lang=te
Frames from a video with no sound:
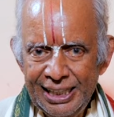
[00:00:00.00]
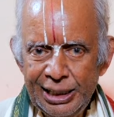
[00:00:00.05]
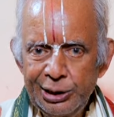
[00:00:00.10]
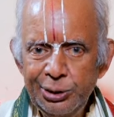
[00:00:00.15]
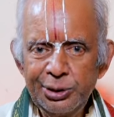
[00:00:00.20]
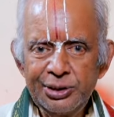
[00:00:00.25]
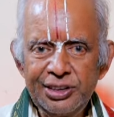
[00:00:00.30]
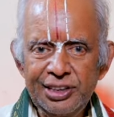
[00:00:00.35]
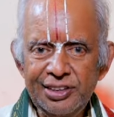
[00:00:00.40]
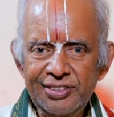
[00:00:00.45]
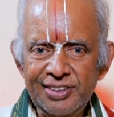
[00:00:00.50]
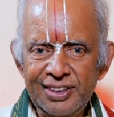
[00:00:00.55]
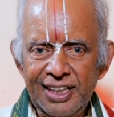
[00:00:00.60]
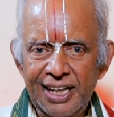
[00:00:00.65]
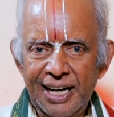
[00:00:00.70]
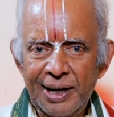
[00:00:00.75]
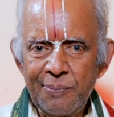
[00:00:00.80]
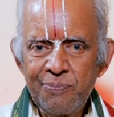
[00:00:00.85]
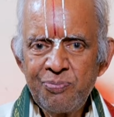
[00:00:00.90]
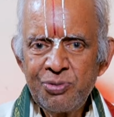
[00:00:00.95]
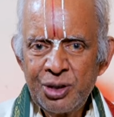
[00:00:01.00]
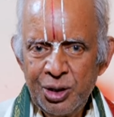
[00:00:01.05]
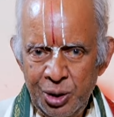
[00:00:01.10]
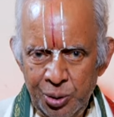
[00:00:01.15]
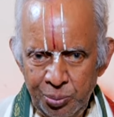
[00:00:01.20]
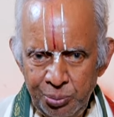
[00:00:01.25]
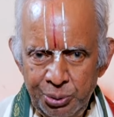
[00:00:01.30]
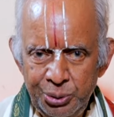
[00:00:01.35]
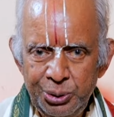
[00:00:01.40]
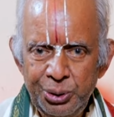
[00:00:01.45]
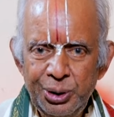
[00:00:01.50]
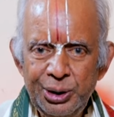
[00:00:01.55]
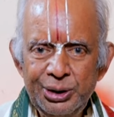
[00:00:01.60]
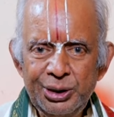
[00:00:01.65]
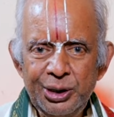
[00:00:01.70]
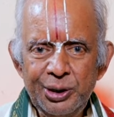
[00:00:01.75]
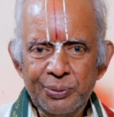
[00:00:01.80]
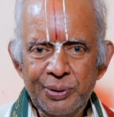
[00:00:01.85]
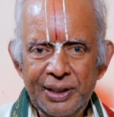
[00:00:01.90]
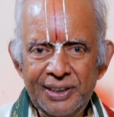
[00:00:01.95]
ఏదో చేసినా
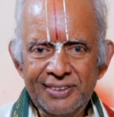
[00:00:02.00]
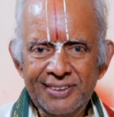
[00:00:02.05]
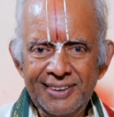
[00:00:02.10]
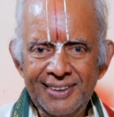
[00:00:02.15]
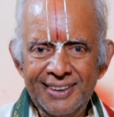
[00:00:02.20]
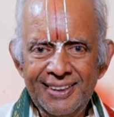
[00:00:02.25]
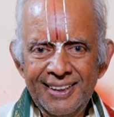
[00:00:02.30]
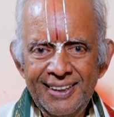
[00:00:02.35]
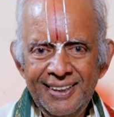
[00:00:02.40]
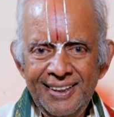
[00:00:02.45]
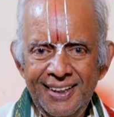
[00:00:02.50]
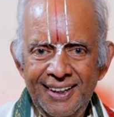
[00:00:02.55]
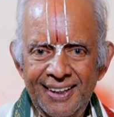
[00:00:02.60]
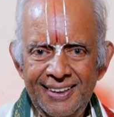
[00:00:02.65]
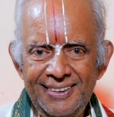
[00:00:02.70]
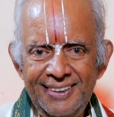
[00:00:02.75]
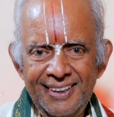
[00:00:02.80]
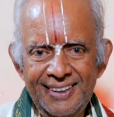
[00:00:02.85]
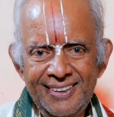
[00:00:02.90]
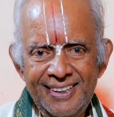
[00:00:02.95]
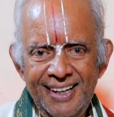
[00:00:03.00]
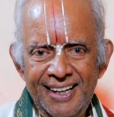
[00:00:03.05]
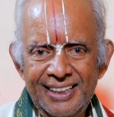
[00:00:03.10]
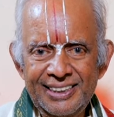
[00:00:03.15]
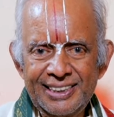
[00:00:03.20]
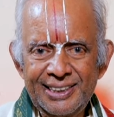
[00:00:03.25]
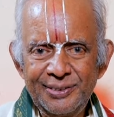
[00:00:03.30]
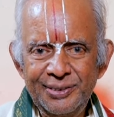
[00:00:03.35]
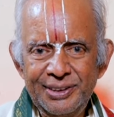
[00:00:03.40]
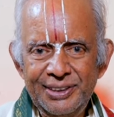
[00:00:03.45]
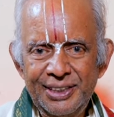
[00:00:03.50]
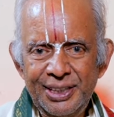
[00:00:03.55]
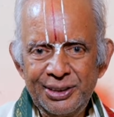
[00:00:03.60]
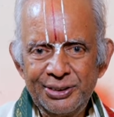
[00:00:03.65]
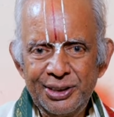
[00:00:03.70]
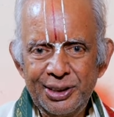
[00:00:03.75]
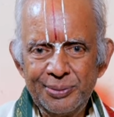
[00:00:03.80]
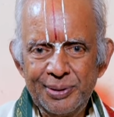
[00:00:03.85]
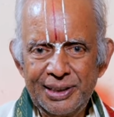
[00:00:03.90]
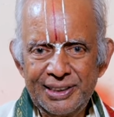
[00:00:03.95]
పురోహితుని పిలిచి అయ్యా
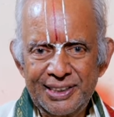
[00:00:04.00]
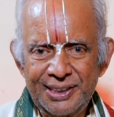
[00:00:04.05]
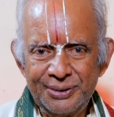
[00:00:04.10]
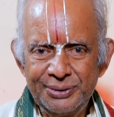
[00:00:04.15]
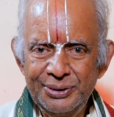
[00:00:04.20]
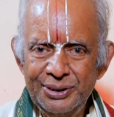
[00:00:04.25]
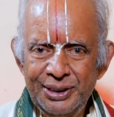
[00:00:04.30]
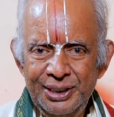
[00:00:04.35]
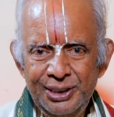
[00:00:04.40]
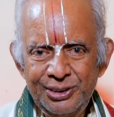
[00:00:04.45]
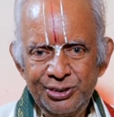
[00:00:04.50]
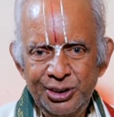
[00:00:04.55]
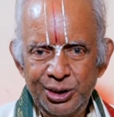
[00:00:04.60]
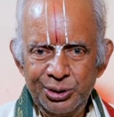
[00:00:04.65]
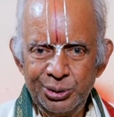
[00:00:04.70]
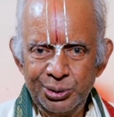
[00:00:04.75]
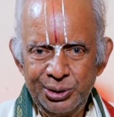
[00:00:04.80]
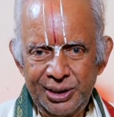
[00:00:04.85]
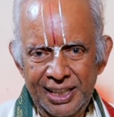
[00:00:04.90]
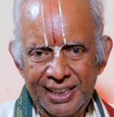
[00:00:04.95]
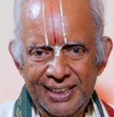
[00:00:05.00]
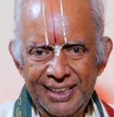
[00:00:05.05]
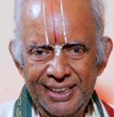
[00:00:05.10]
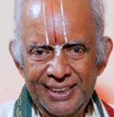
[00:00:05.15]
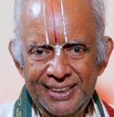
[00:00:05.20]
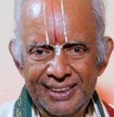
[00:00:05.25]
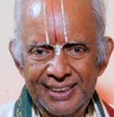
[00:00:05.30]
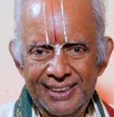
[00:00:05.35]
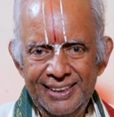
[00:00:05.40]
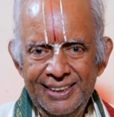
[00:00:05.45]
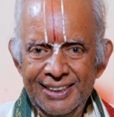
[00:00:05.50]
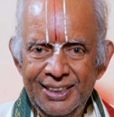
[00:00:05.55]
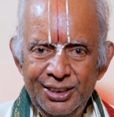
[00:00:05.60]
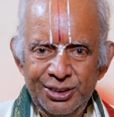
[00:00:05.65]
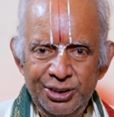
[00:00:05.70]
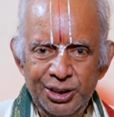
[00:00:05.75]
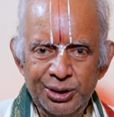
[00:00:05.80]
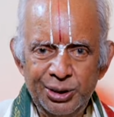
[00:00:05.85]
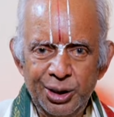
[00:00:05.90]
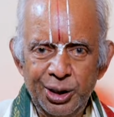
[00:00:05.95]
కార్తవీర్యార్జున మంత్రం చదువుతారండి
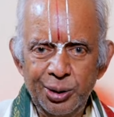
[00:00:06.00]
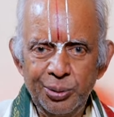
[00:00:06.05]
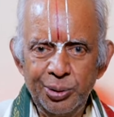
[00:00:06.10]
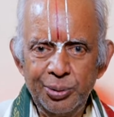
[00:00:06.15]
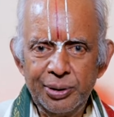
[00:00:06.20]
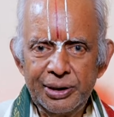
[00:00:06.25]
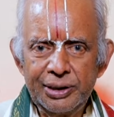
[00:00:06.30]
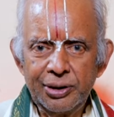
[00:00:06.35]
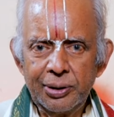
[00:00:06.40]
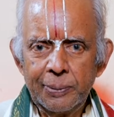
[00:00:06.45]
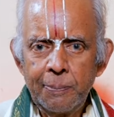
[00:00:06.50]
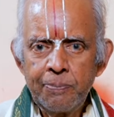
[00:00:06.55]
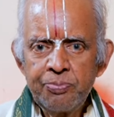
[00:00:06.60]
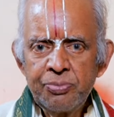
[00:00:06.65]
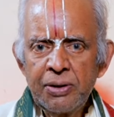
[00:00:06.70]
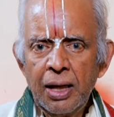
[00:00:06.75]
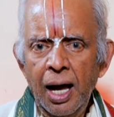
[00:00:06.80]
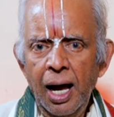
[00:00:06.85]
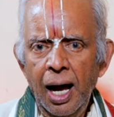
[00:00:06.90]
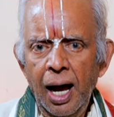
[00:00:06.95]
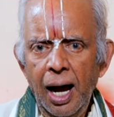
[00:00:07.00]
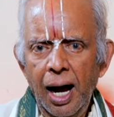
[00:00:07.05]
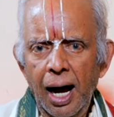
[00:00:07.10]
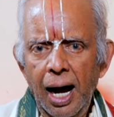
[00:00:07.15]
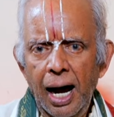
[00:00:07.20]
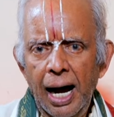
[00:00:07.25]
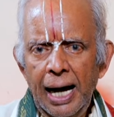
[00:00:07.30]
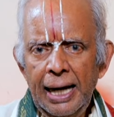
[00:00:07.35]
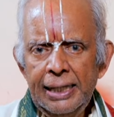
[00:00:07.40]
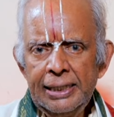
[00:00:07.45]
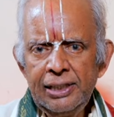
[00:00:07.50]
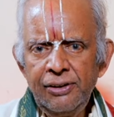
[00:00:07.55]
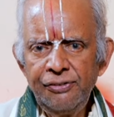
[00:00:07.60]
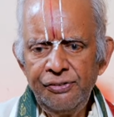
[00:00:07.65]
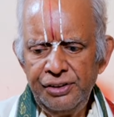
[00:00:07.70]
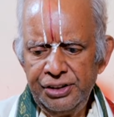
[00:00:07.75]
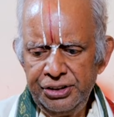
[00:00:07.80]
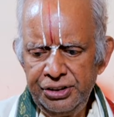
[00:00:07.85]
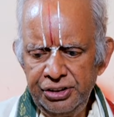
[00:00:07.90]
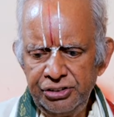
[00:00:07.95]
చేతడుగులు పెట్టారు ఆయన
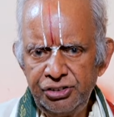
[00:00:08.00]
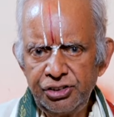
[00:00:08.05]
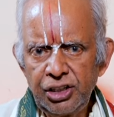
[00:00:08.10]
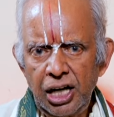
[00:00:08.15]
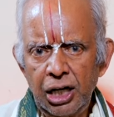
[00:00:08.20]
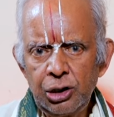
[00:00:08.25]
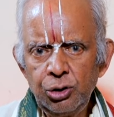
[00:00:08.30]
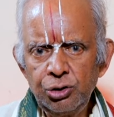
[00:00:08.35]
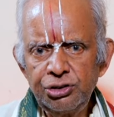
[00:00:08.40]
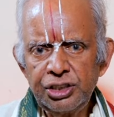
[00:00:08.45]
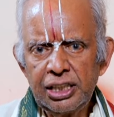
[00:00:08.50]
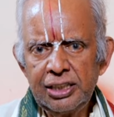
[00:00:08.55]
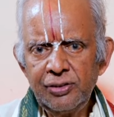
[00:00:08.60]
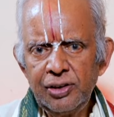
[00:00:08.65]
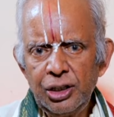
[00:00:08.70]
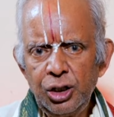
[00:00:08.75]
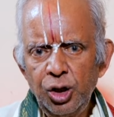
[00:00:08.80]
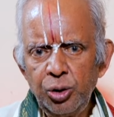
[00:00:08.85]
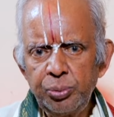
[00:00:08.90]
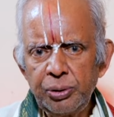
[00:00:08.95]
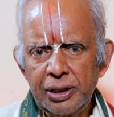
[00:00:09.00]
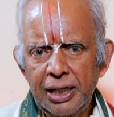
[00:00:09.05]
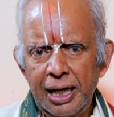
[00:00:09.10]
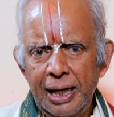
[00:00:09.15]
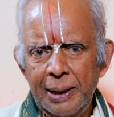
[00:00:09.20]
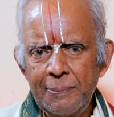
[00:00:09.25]
వెయ్యి సార్లు చదివే లోపల